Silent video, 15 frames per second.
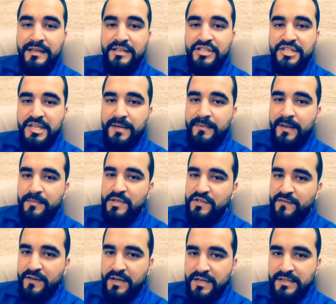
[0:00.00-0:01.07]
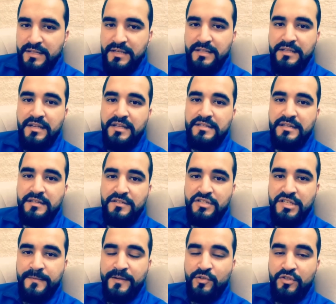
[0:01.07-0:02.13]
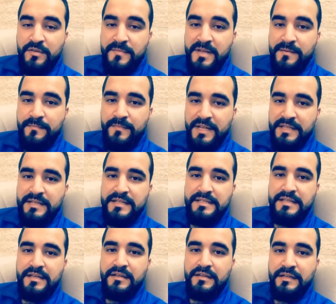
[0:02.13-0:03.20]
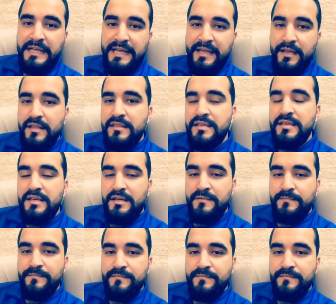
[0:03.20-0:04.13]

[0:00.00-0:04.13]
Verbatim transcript: الجامعه مش فقط للدراسه الجامعه تعتبر مدرسه حياتيه